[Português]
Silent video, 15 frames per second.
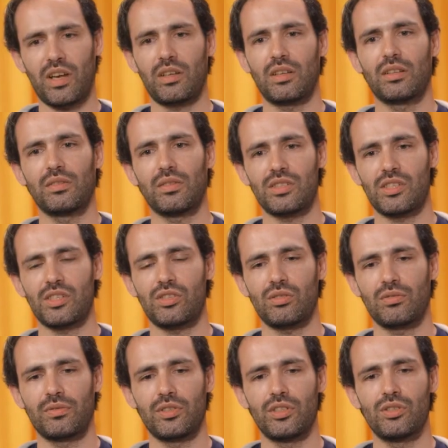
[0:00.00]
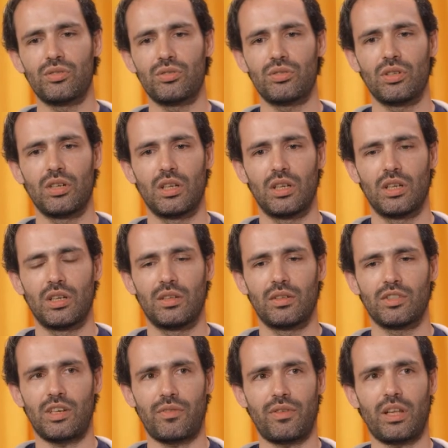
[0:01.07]
é que vocês são vistos?
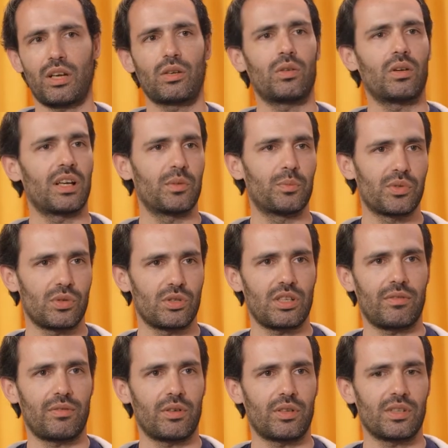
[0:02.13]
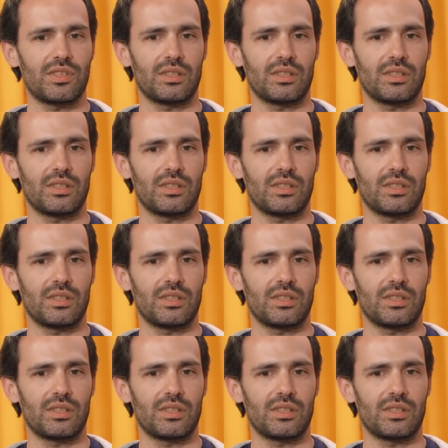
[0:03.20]
Já falaram com N pessoas lá fora, de